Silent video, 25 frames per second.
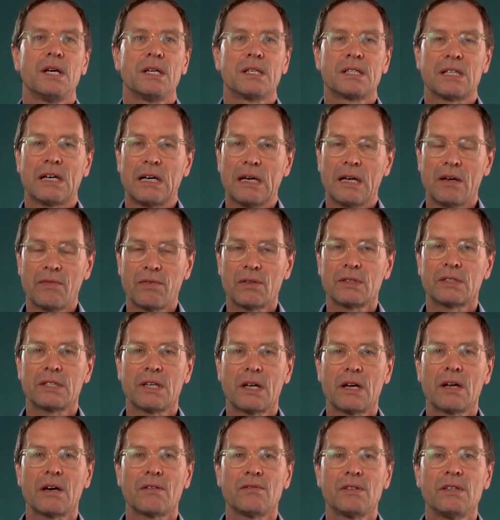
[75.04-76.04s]
Teil von
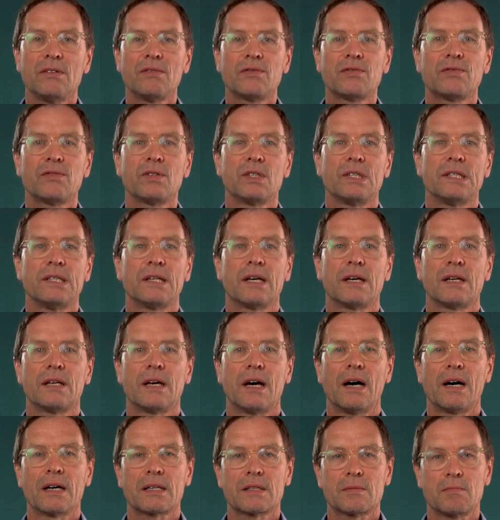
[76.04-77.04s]
Tel Aviv, für ihn
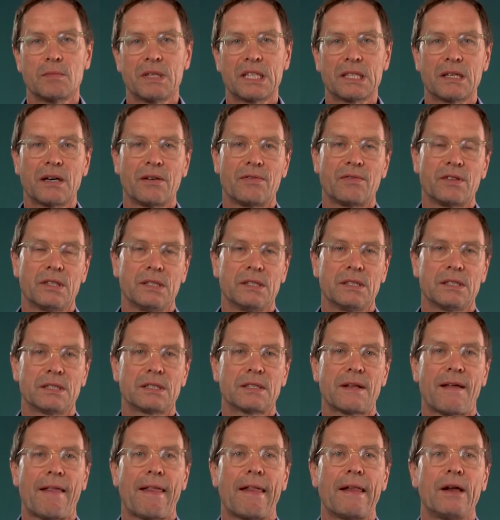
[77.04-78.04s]
eine Art Metapher
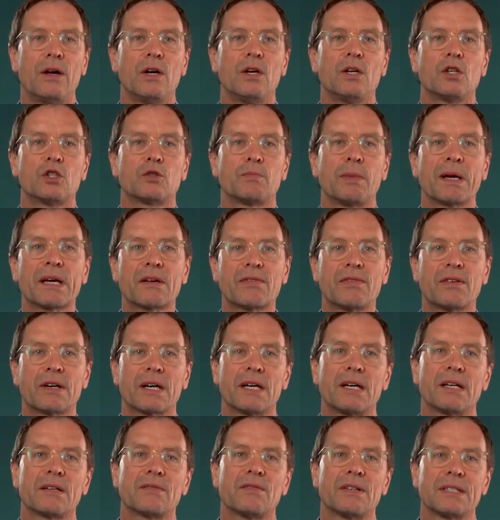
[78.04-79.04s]
ist. Speck
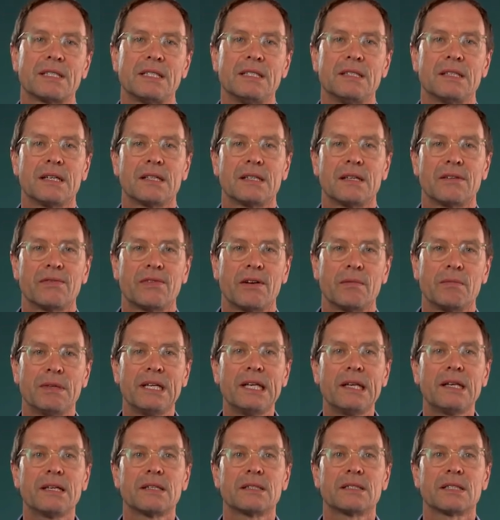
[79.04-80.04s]
verrät, was ihn an der
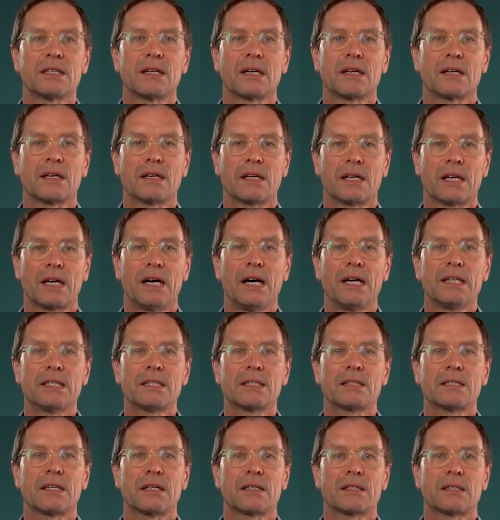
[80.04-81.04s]
Familiensage
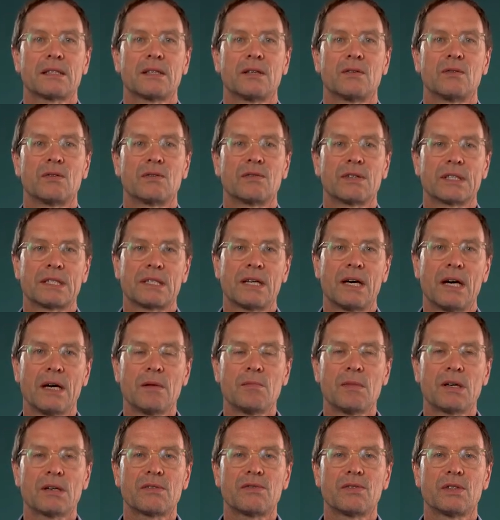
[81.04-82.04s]
gereizt hat und was
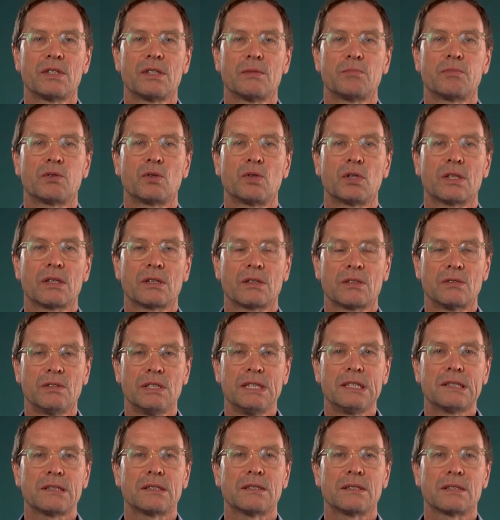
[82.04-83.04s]
Heimat für die
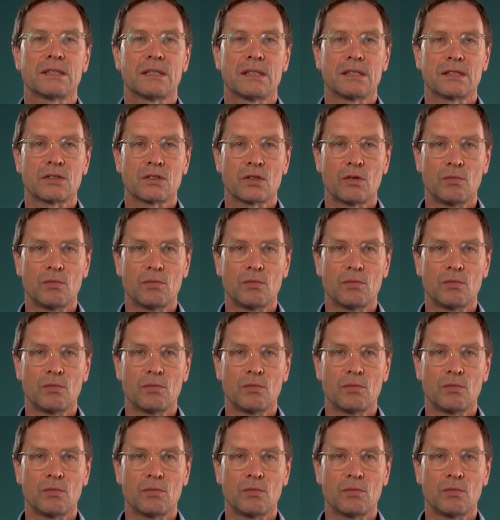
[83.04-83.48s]
Protagonisten seines